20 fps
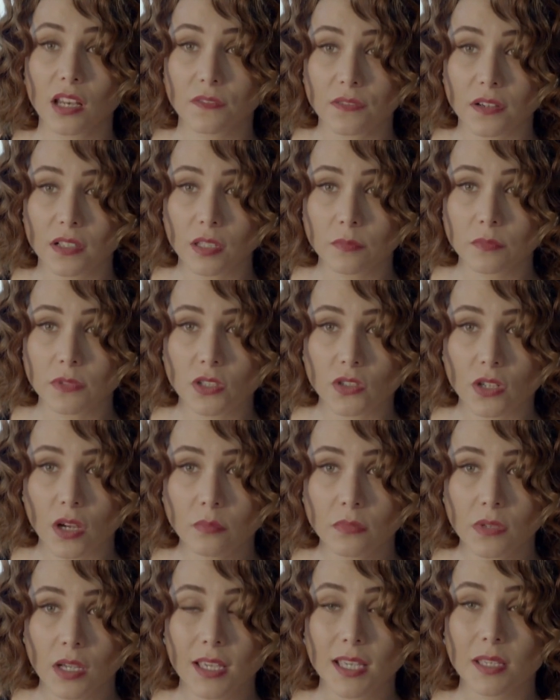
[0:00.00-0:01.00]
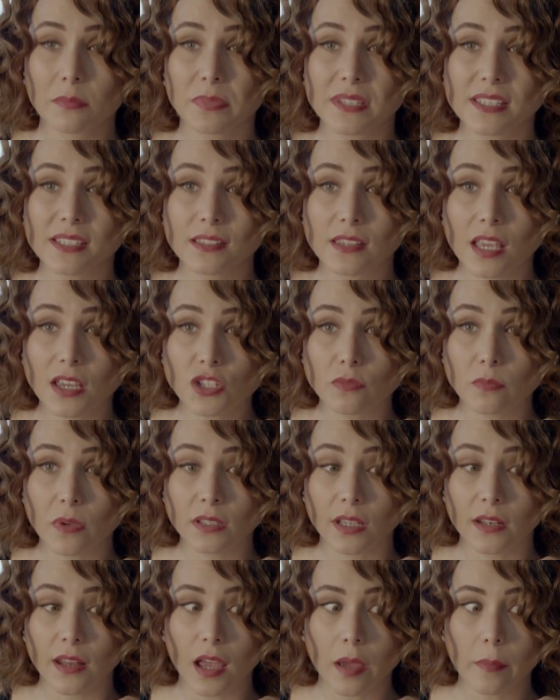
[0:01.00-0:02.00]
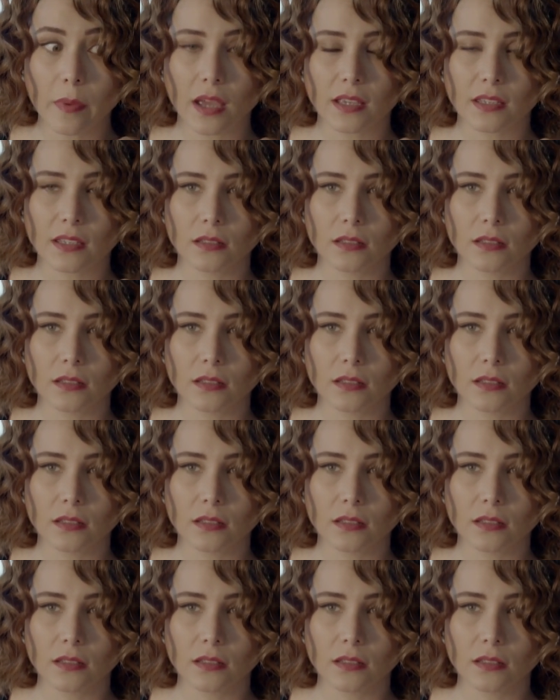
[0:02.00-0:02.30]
teklif alamayacağım. Bizi deşmeden hemen